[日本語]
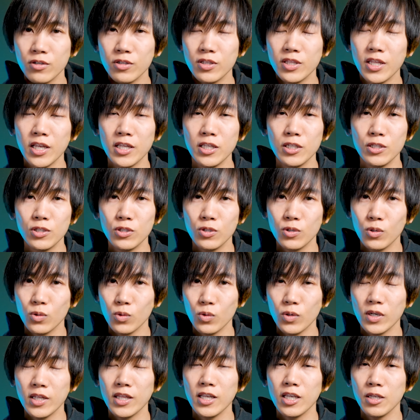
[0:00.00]
く手にするこ
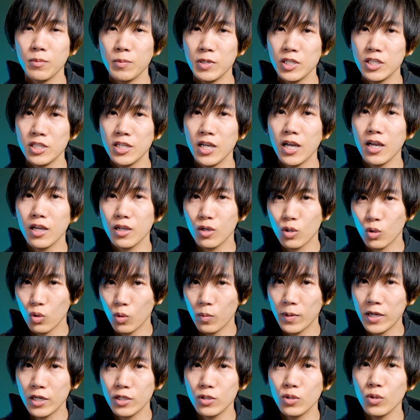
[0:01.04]
とができました
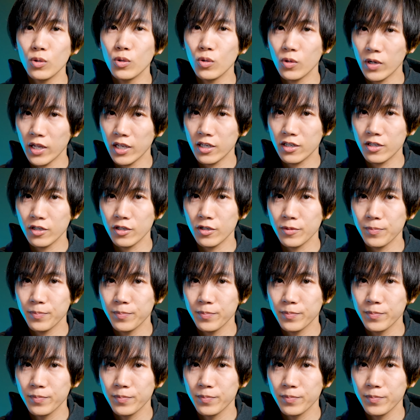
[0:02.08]
コバルトドレイク